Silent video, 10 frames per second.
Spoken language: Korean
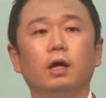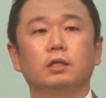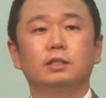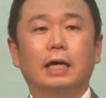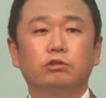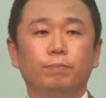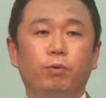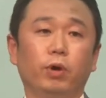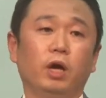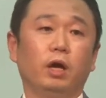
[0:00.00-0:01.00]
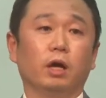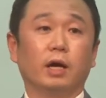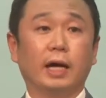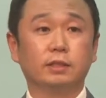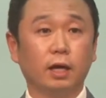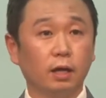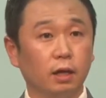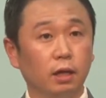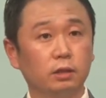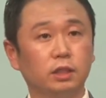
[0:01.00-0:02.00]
그 자주포의 가장 예,